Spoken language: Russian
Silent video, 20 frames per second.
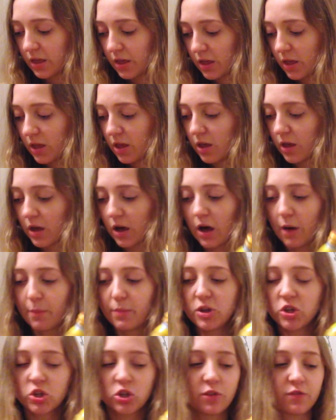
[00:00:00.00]
И
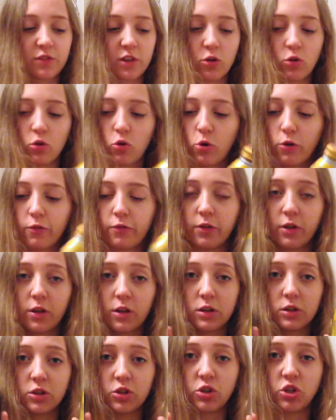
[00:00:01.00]
обычный второй
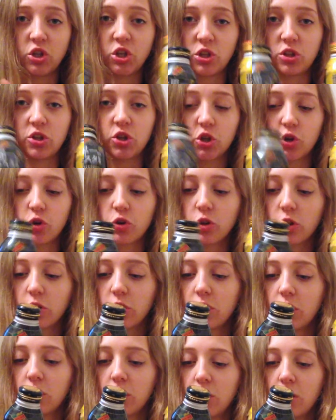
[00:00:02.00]
кофе чисто
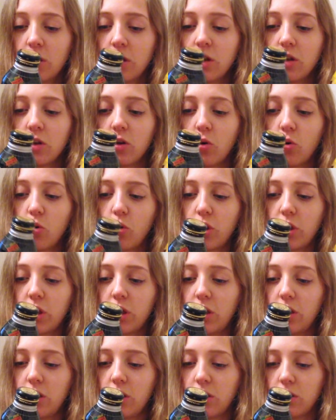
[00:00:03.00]
черный,
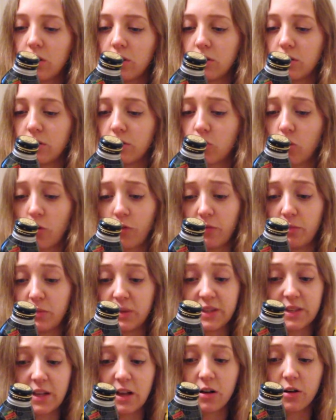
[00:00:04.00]
горький, э, кофе
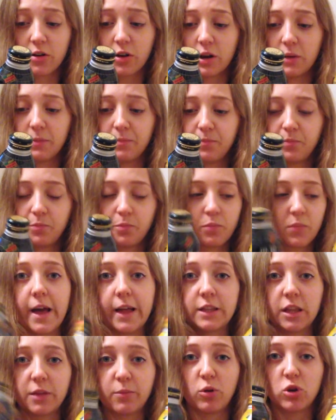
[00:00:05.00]
без сахара –
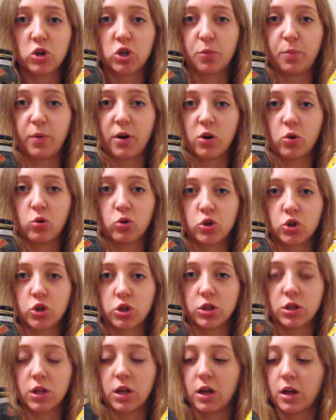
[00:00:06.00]
это больше
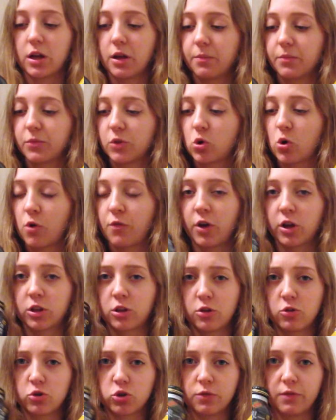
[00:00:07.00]
похож на кофе,
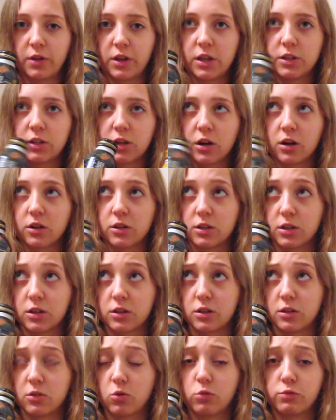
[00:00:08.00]
который нужно варить, как это
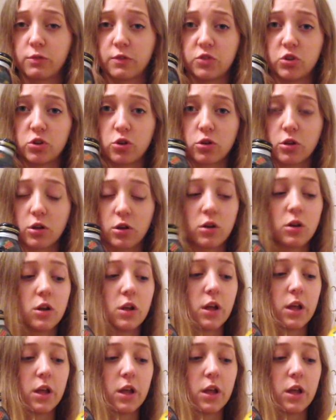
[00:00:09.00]
сказать, кофе в зернах.